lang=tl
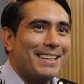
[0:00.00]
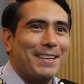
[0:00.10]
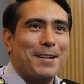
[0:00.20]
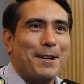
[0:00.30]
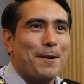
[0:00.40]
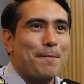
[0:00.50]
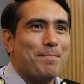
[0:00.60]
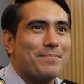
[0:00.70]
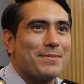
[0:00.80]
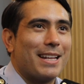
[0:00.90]

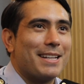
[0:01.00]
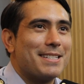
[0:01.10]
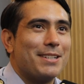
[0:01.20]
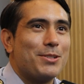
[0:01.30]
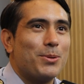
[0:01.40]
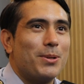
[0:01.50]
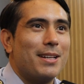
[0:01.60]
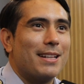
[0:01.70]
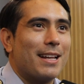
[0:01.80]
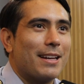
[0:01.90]
um, like sina
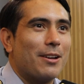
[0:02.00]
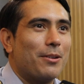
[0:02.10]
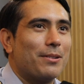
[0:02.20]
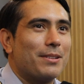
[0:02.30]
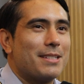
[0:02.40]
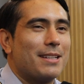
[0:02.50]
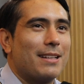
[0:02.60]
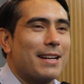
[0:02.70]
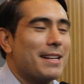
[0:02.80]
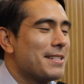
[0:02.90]
Julia, lagi, ako,
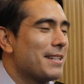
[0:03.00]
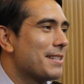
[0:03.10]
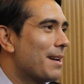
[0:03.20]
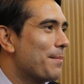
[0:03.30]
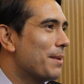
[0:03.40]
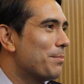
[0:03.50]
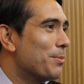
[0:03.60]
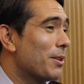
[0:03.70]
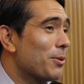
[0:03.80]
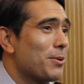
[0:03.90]
lagi niya sinasabi na
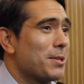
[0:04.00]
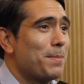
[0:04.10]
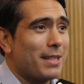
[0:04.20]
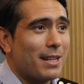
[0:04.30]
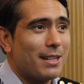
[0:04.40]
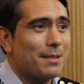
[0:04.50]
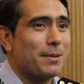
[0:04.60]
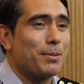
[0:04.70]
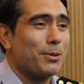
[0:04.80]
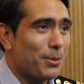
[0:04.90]
pumunta ako sa ospital,
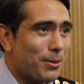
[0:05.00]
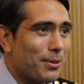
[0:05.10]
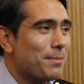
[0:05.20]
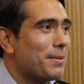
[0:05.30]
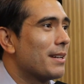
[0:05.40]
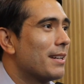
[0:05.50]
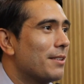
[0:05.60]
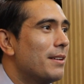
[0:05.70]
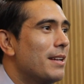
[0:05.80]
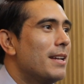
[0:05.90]
magpaturok, mag ano,